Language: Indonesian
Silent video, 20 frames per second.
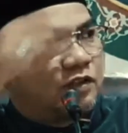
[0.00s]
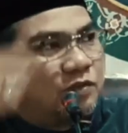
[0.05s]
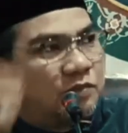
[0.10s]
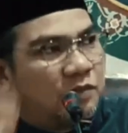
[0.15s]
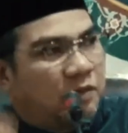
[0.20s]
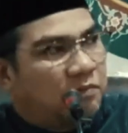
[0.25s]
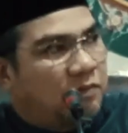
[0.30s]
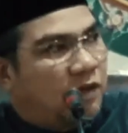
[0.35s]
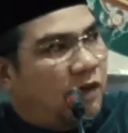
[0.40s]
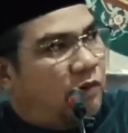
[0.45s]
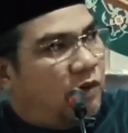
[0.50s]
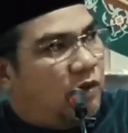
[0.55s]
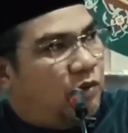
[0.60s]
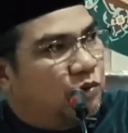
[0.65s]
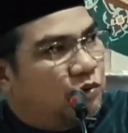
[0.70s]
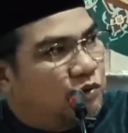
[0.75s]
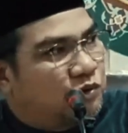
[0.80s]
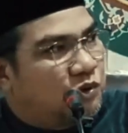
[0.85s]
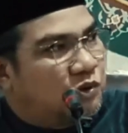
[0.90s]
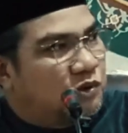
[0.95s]
itu membawa
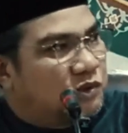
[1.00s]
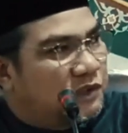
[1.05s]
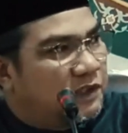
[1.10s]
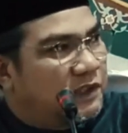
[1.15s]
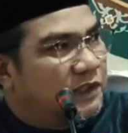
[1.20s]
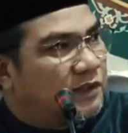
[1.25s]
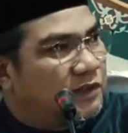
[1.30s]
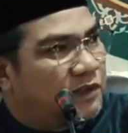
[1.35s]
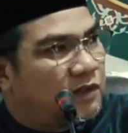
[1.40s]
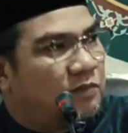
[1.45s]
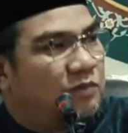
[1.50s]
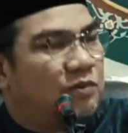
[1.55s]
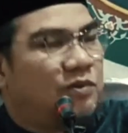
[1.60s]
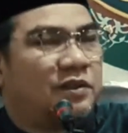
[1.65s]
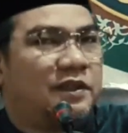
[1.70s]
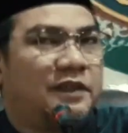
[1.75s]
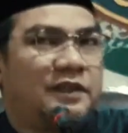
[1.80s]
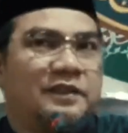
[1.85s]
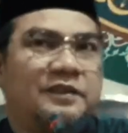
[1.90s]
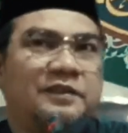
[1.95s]
usus yang
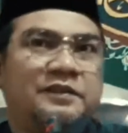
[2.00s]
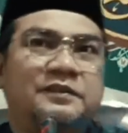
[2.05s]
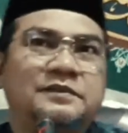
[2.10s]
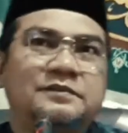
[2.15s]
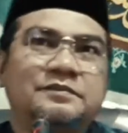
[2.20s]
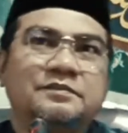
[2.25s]
terburai itu.